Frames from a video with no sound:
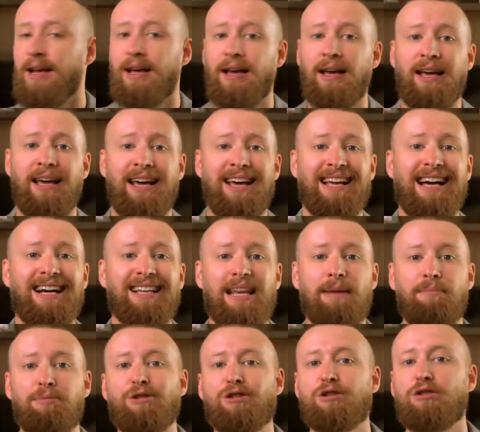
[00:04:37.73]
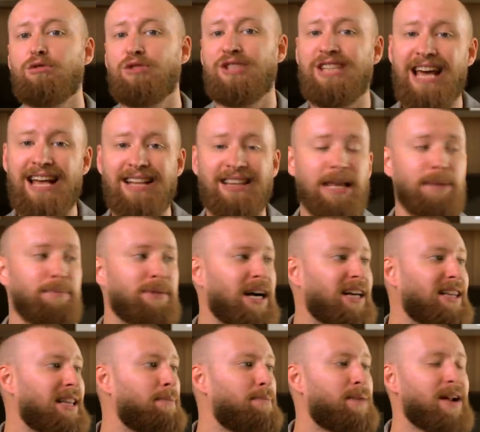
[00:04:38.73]
Э, когда был студентом,
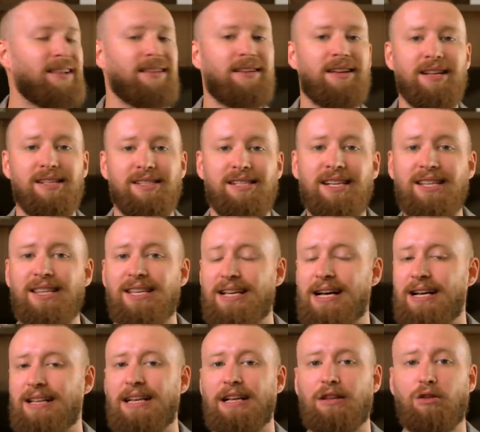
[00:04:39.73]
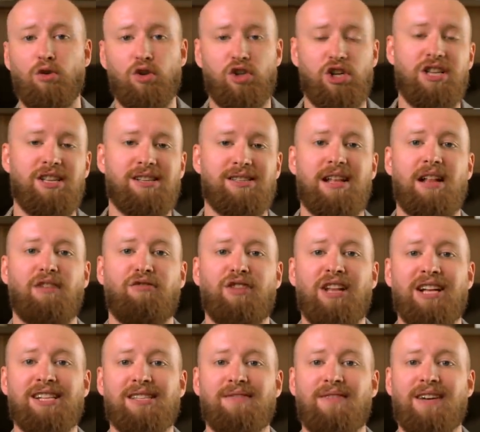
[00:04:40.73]
когда брал кредиты, когда тоже не знал
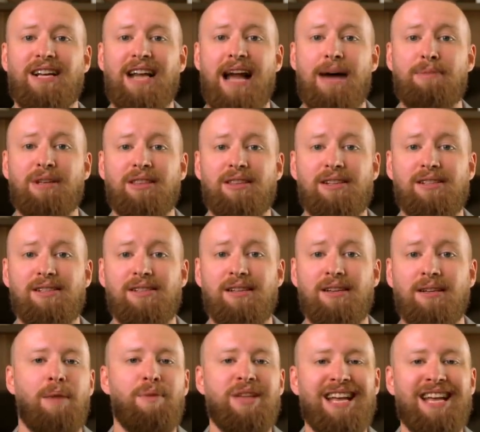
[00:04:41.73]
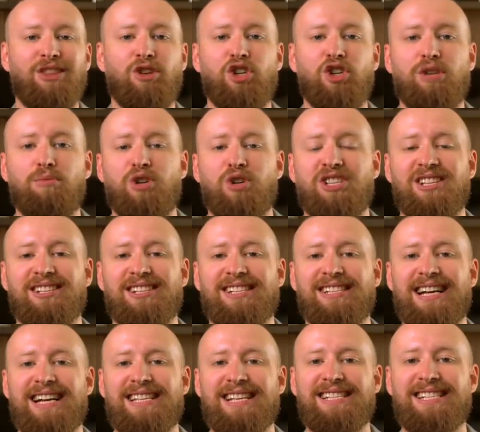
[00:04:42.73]
финансовой грамотности. Меня тоже, можно
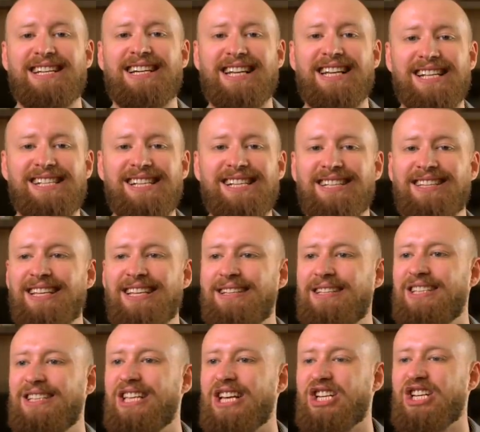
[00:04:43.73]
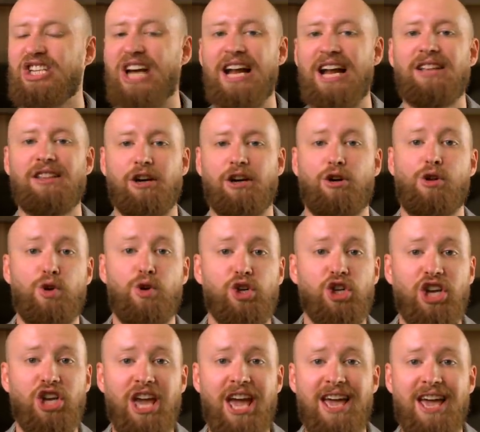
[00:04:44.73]
сказать, эти кредиты держали на
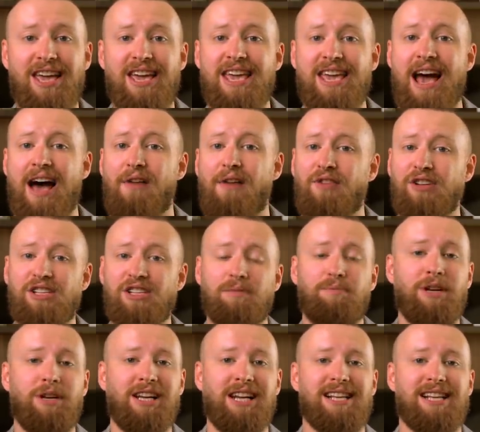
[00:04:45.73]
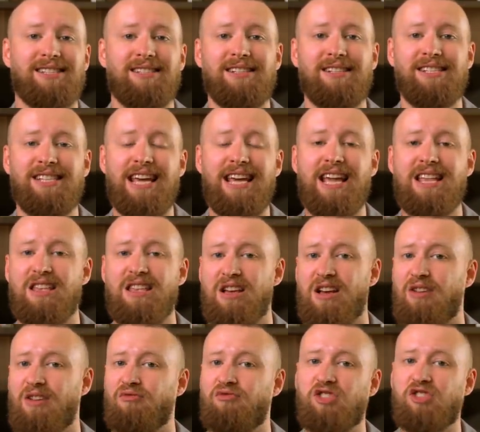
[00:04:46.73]
крючке, и я в один прекрасный день
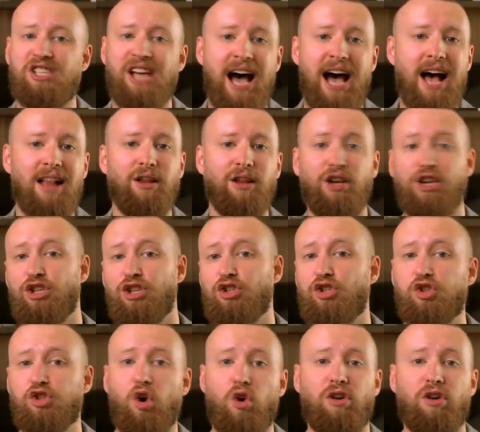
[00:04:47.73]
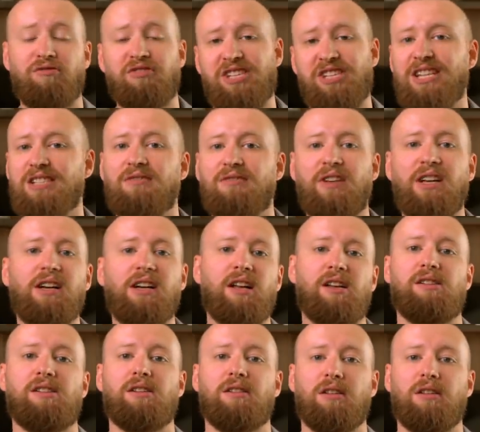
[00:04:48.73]
взял и сжег все свои
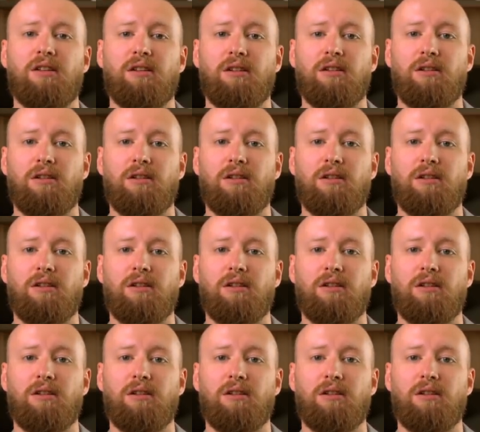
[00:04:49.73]
кредитки.